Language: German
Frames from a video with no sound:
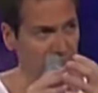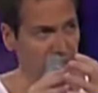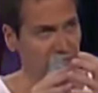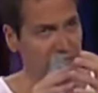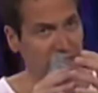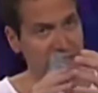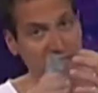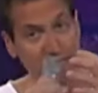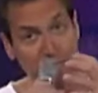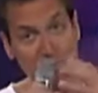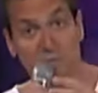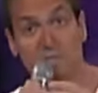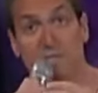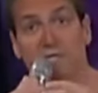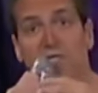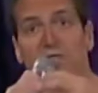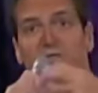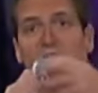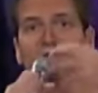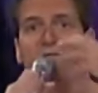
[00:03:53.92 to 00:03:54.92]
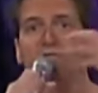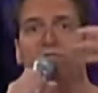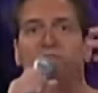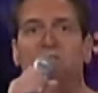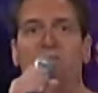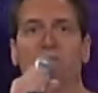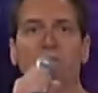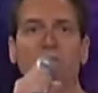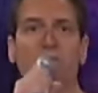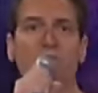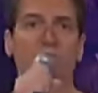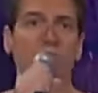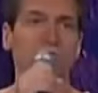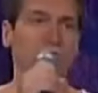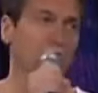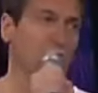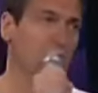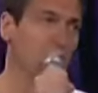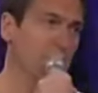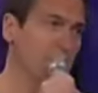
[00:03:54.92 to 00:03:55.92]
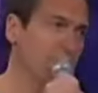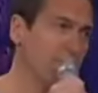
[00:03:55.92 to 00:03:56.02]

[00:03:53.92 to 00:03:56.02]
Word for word: ja, im Sinne von Willi Milowitsch